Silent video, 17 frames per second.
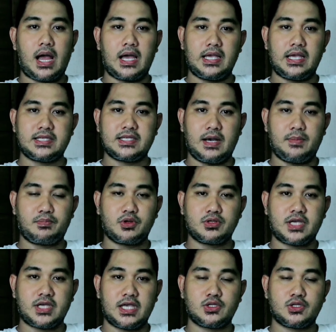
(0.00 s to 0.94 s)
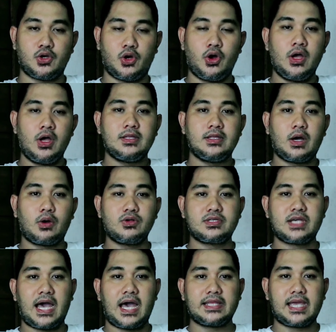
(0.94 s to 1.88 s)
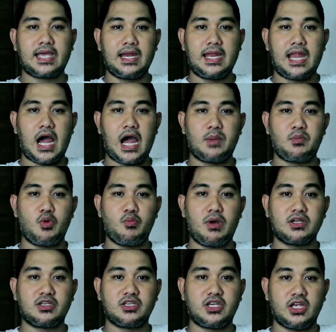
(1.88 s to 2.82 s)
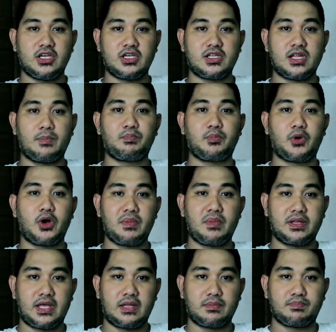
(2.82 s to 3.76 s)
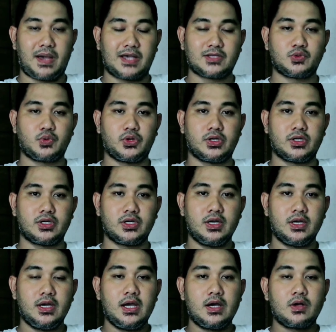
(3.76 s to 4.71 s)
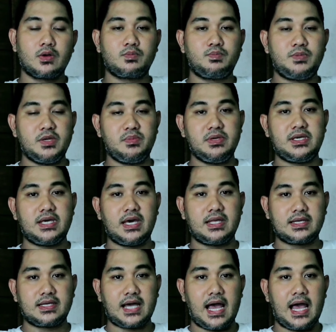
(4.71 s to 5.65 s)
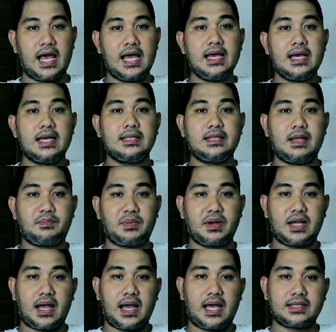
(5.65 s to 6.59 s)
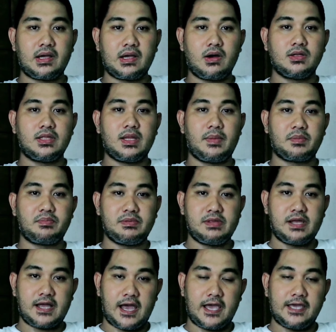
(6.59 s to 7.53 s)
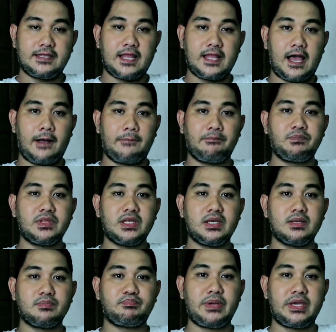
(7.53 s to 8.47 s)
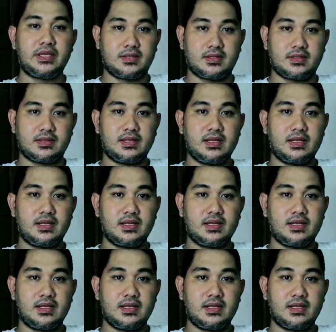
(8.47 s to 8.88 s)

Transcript: ang isang proseso na kung saan kailangan mong mag-change ng permanent password. Bibigyan ka ng pagkakataon na magbigay ng PIN,